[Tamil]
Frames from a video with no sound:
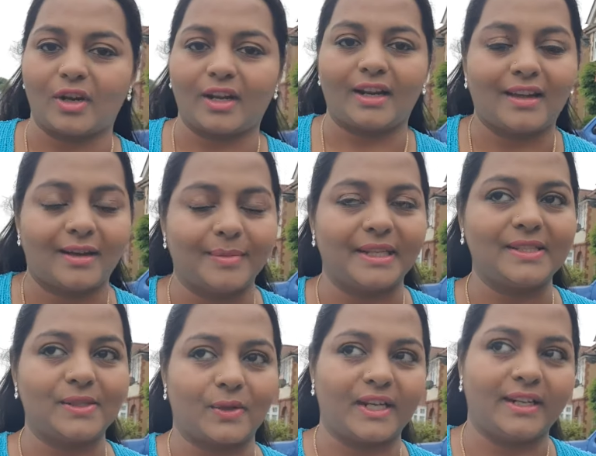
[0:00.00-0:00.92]
சொல்லலாம்
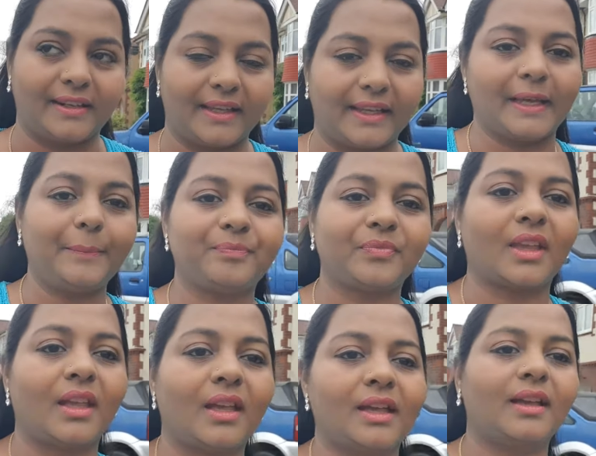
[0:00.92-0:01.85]
அப்படின்னு சொல்லிட்டு இருக்கேன்
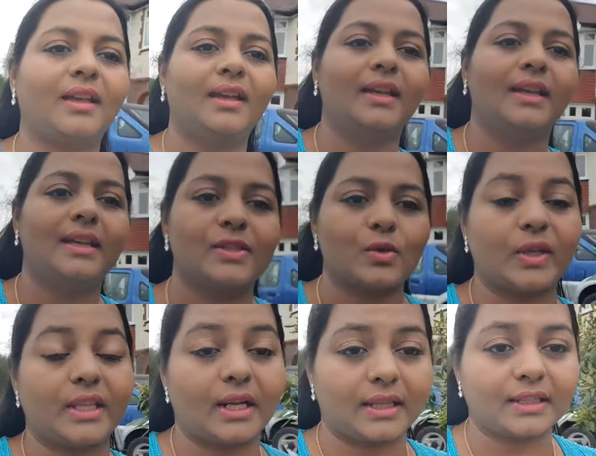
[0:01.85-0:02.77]
ஸோ
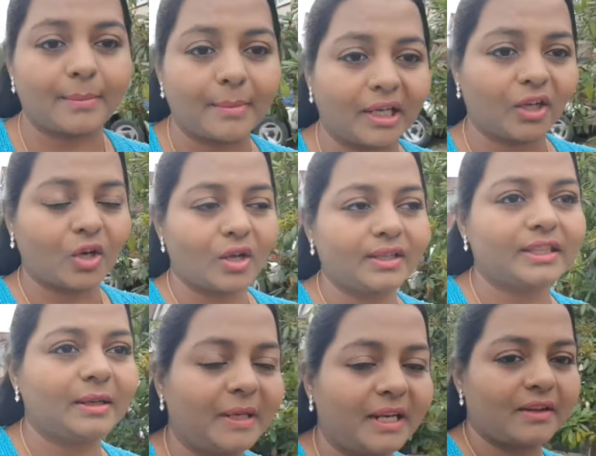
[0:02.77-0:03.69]
இதெல்லாம் தான் பங்களா
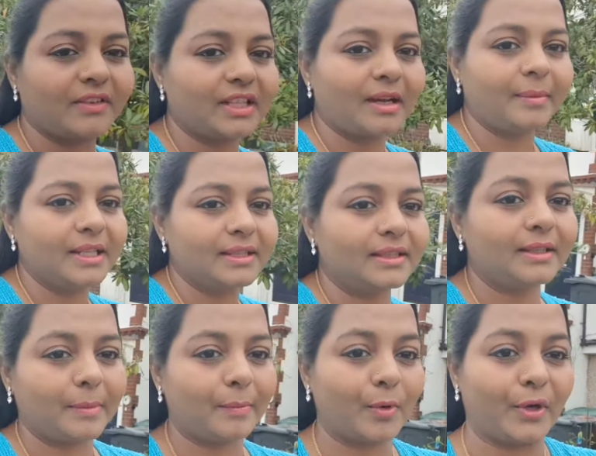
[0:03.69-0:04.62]
திருப்பி நான் வந்து அப்படியே
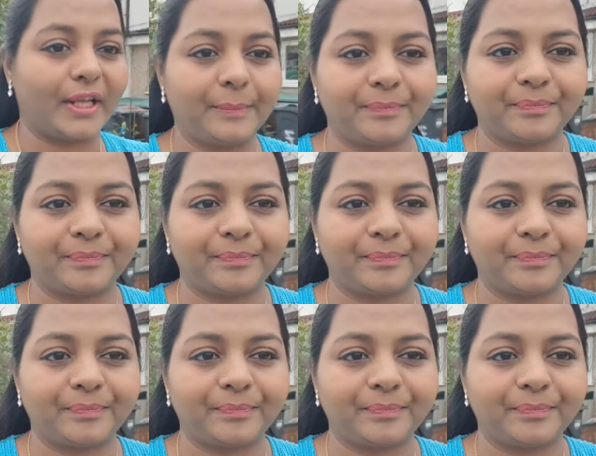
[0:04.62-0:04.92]
திருப்ப போகிறேன்